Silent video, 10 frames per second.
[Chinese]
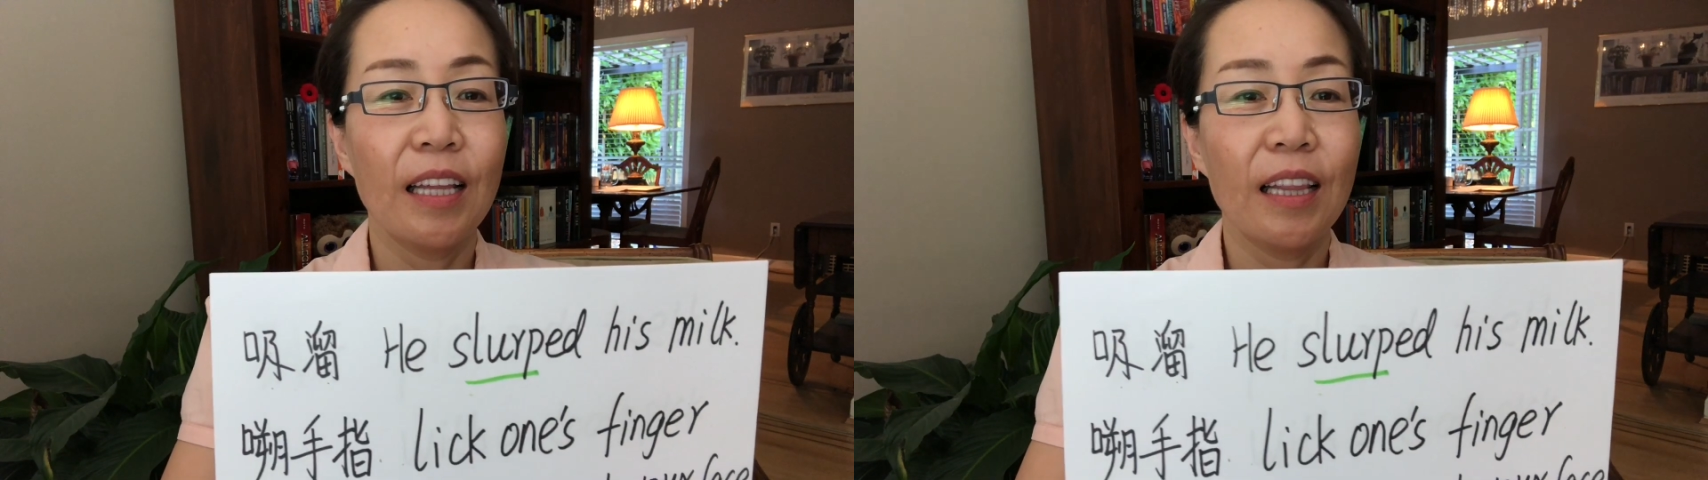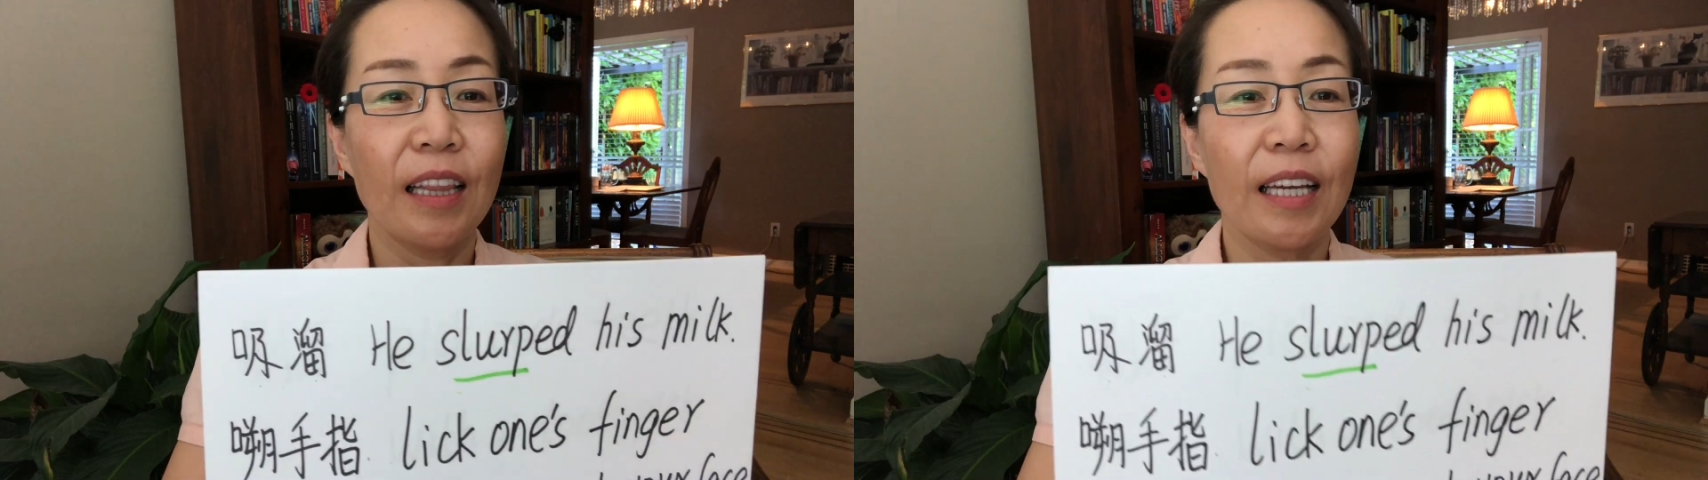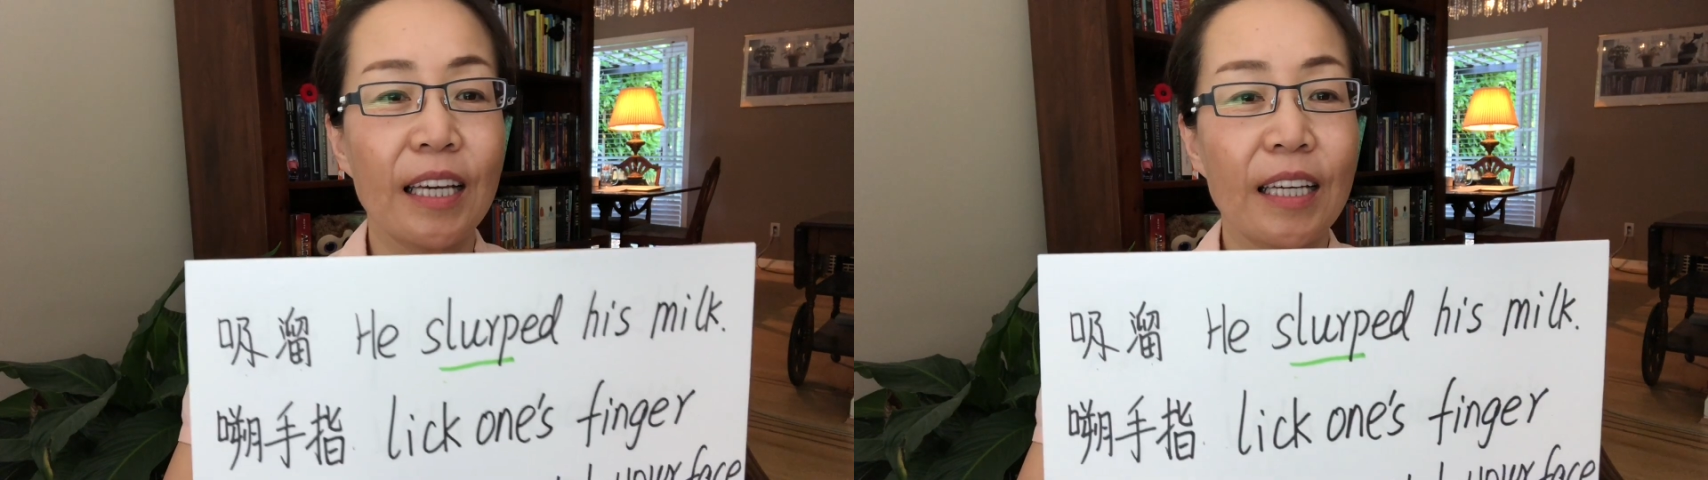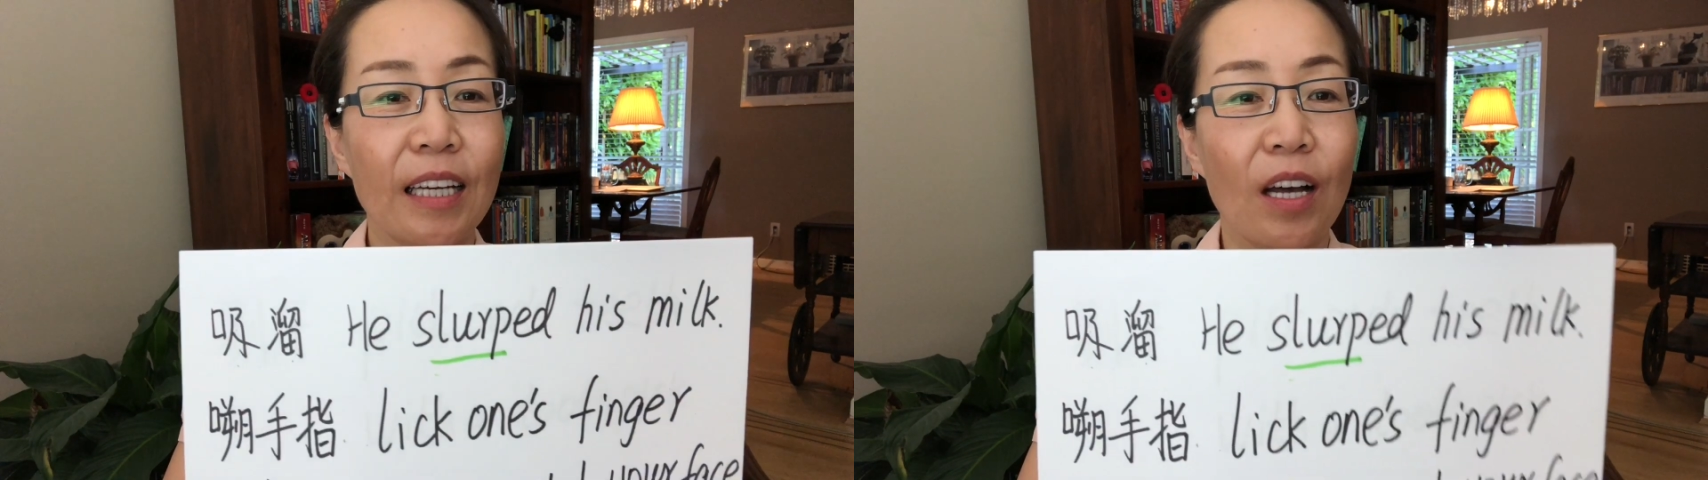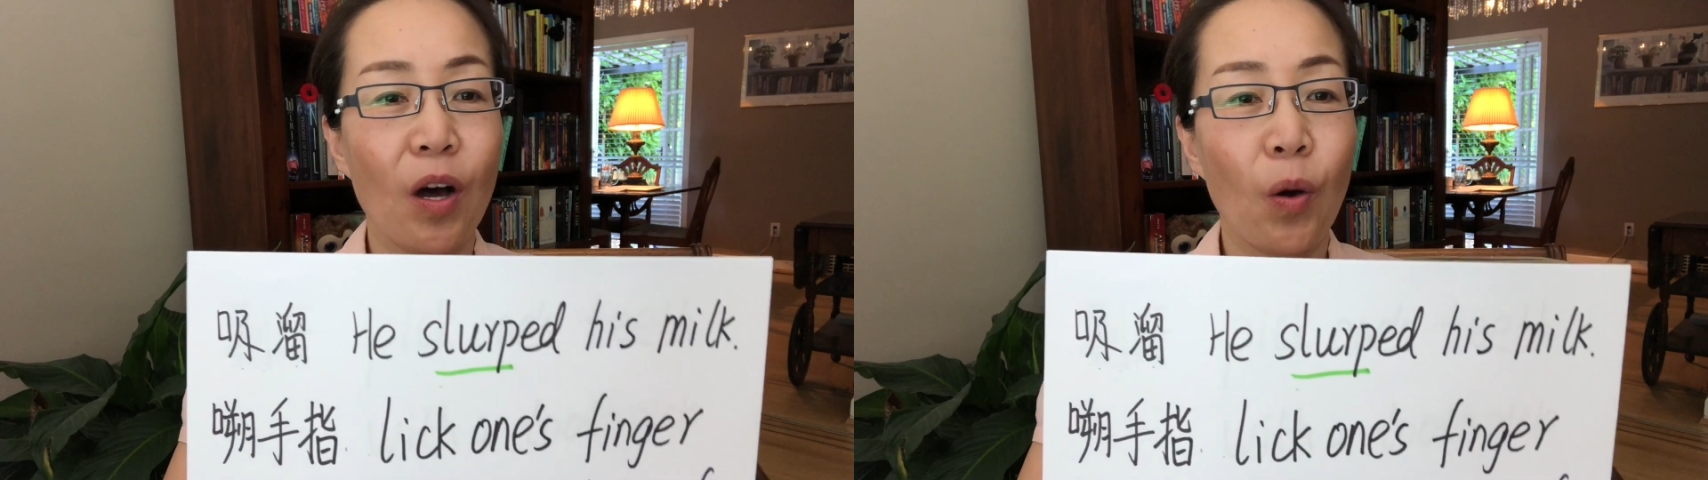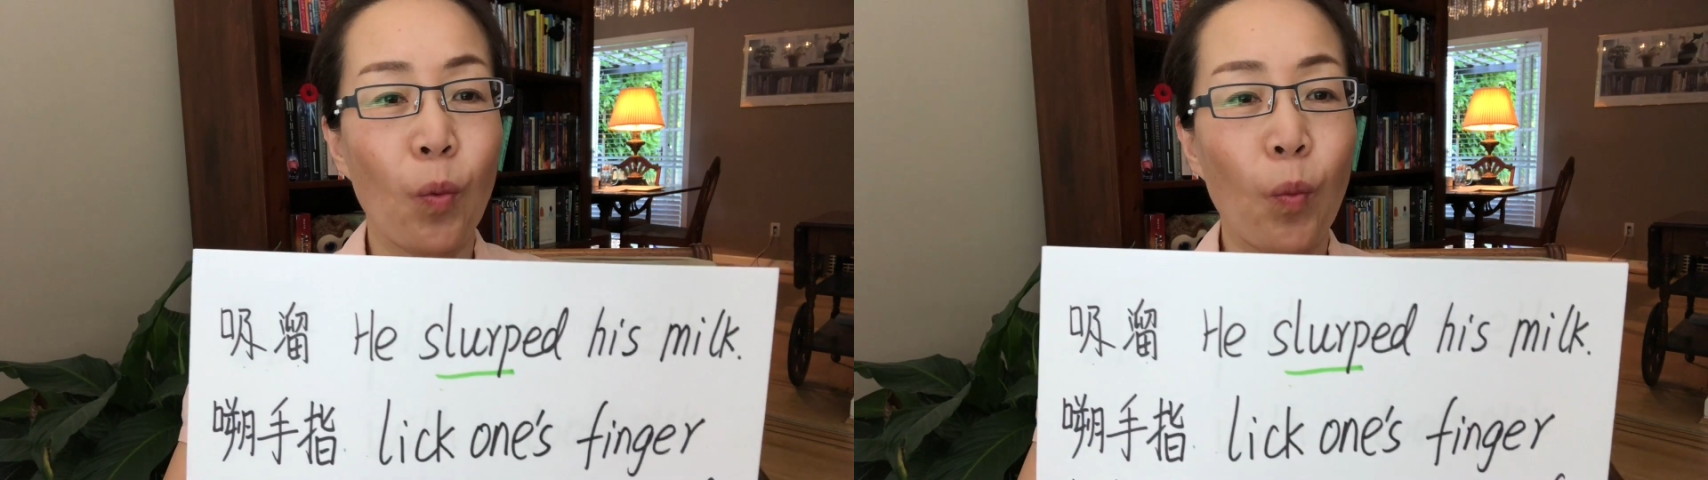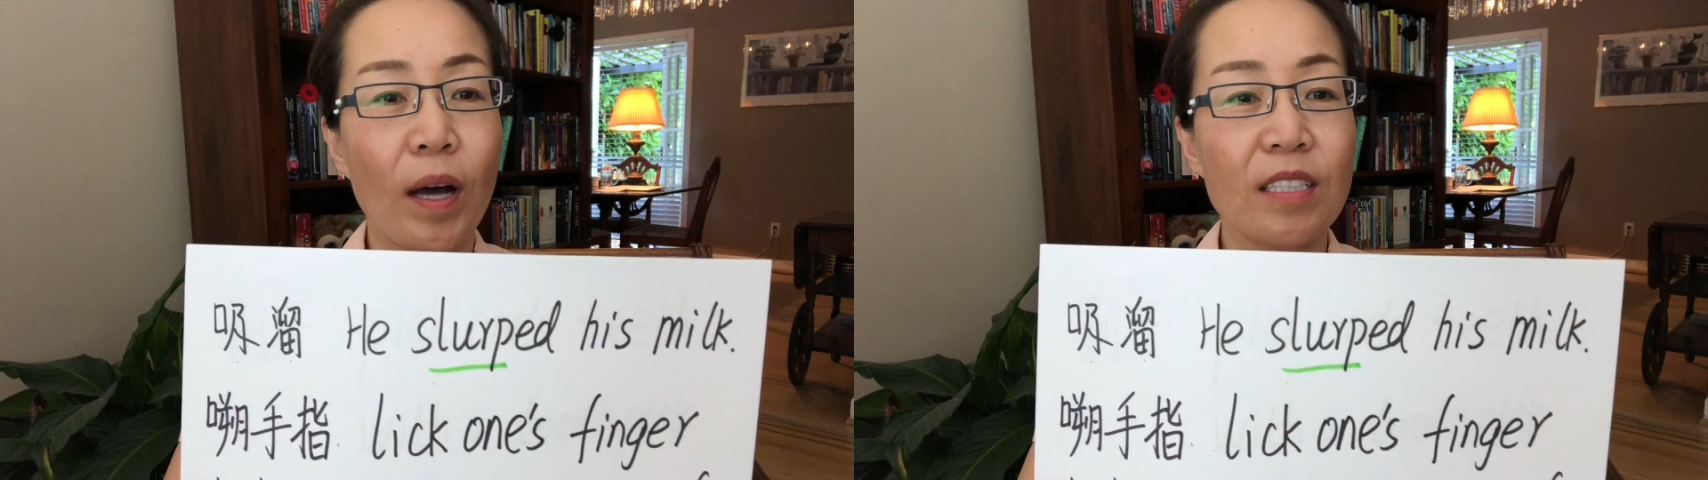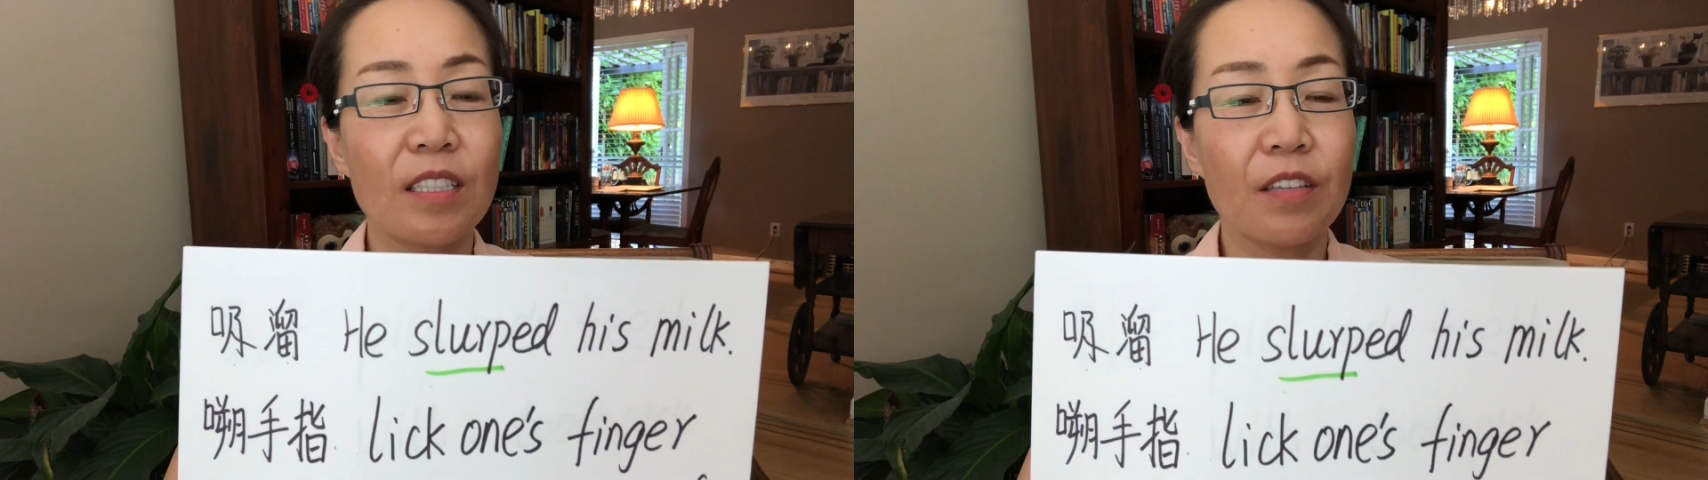lick
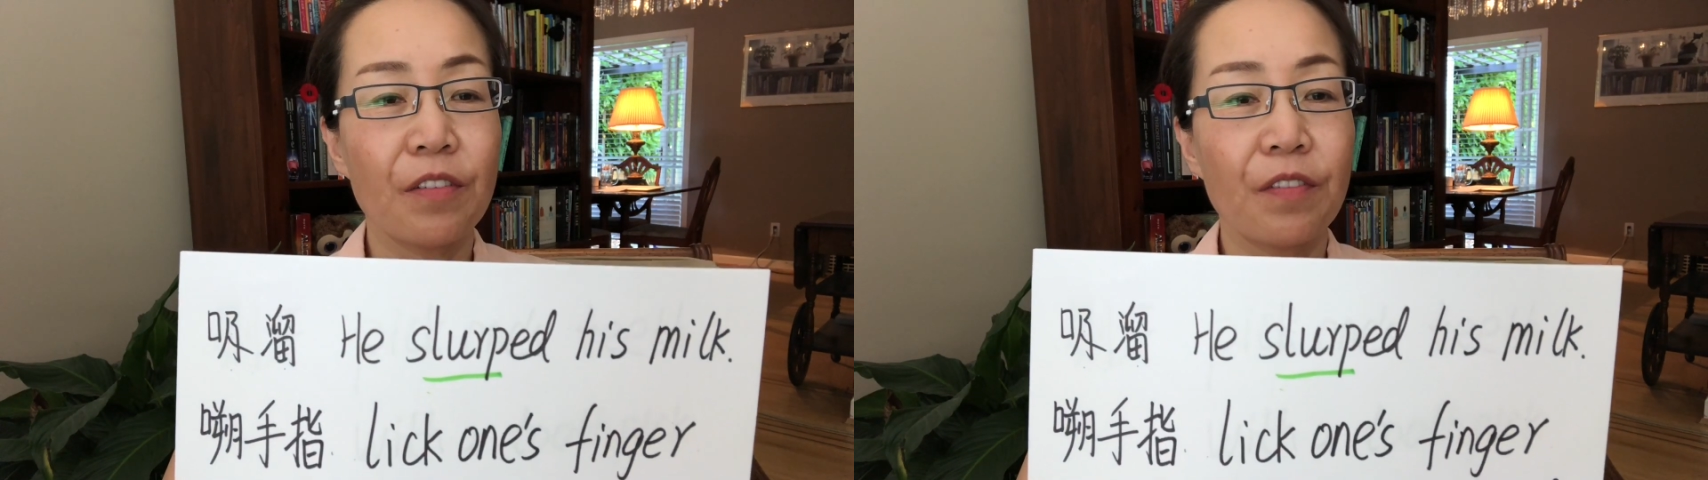one's